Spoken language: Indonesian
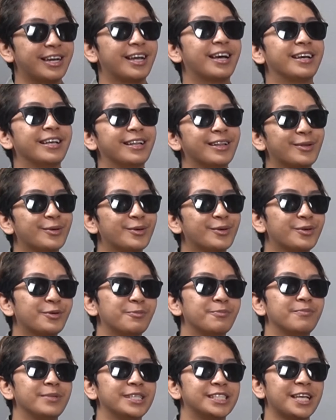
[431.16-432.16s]
Nah,
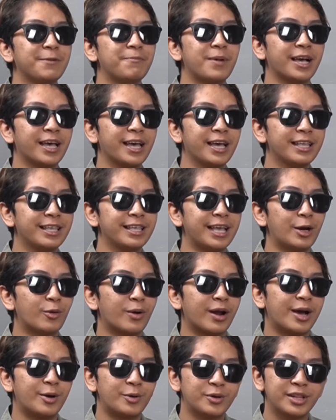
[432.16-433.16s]
itu bisa pakai
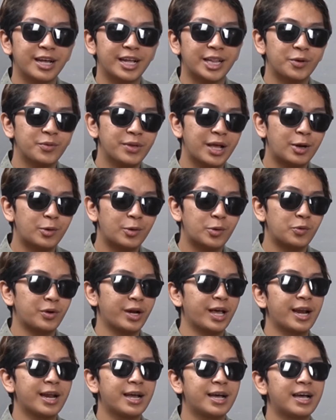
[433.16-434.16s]
jalur laut atau jalur
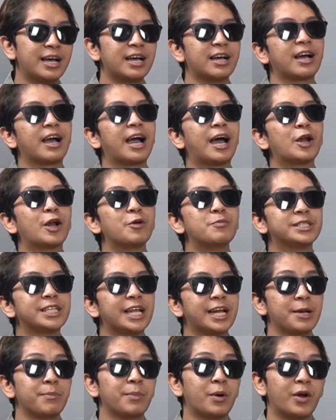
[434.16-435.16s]
udara. Kalau
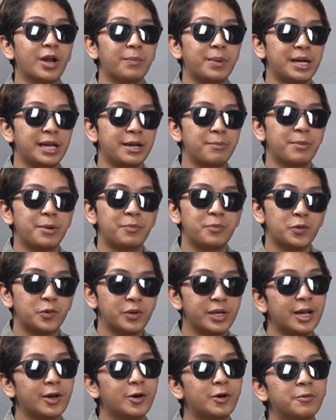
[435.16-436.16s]
misal di bawah 50
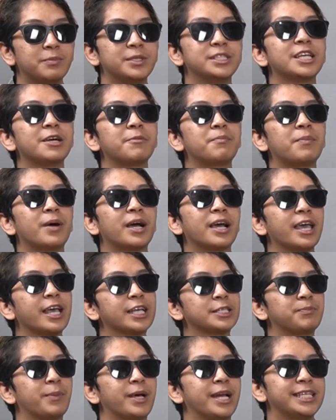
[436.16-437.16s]
kilo, bisa pakai
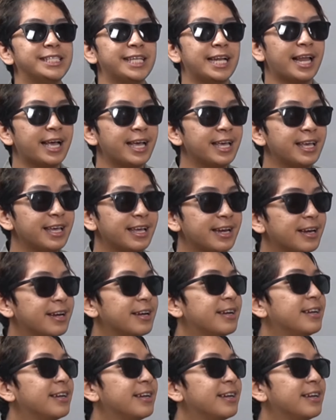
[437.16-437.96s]
ekspedisi lain.